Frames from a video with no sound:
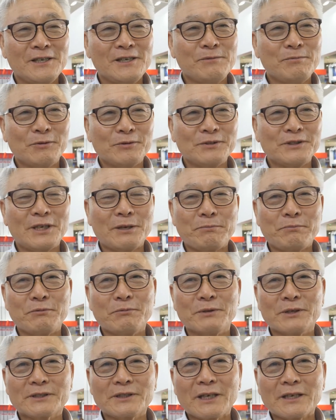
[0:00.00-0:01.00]
일본
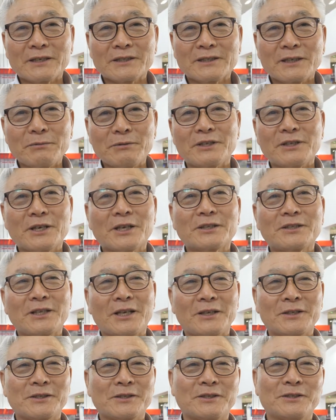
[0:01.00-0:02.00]
제품을 따라잡아야
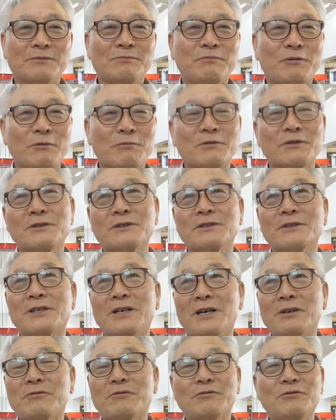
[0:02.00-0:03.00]
되겠다는 그런 포부를
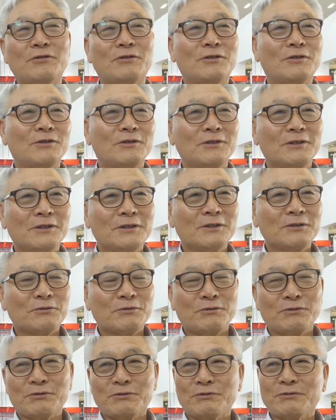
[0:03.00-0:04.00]
갖고
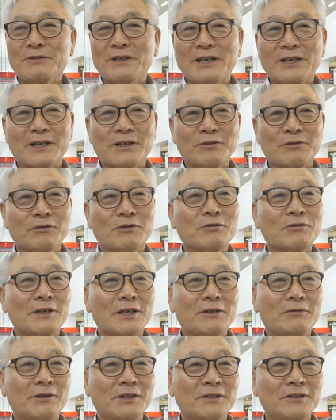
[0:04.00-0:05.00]
꾸준하게
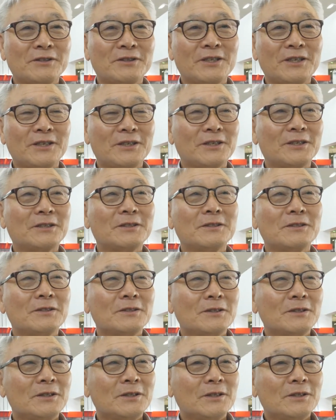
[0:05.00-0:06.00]
노력해 왔는데
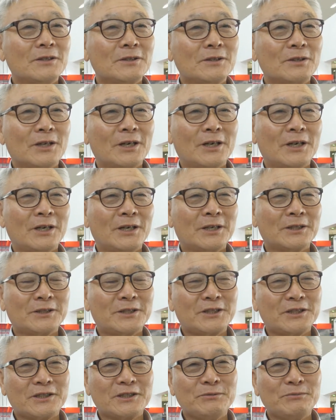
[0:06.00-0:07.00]
아,
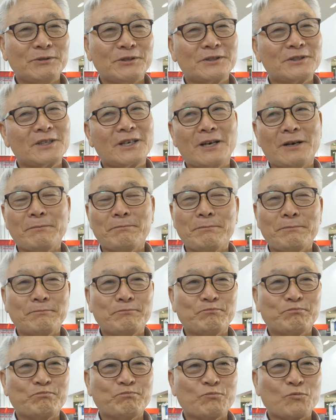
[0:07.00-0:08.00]
지금은 이제
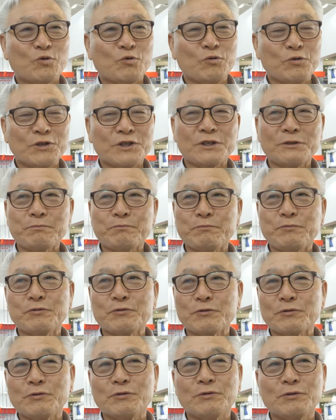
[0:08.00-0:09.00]

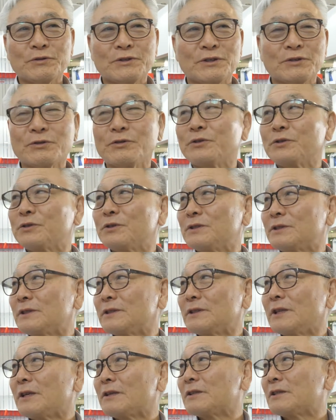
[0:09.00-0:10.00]
90% 정도는
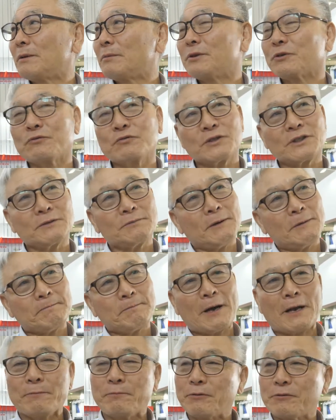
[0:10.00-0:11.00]
따라잡았
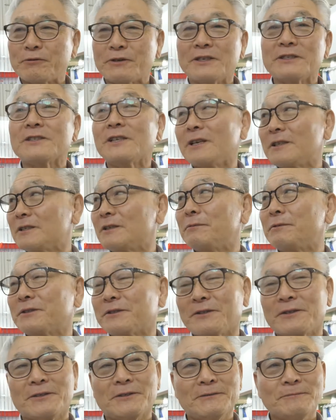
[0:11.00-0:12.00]
98%까지
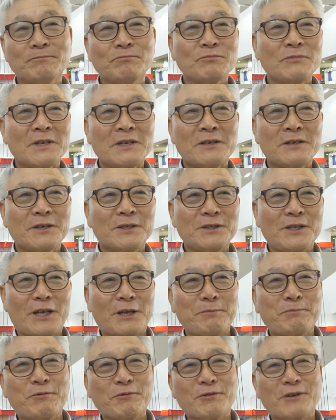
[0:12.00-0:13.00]
따라잡았어요.
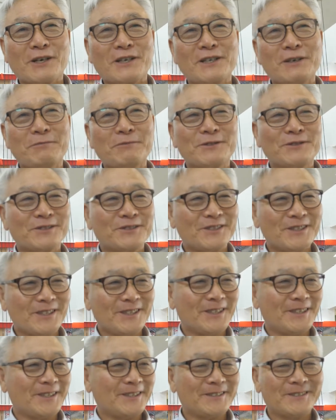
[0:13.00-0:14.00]
그런데 2%가
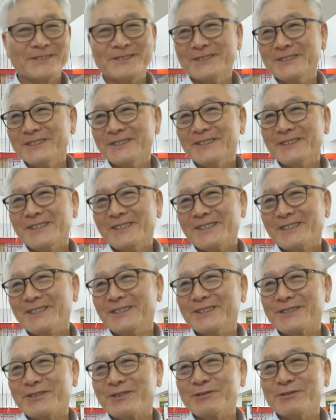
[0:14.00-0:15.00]
남았는데
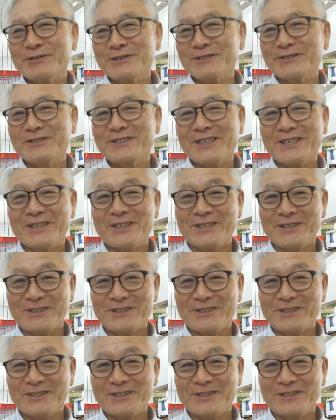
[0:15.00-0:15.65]
어, 그거는 이제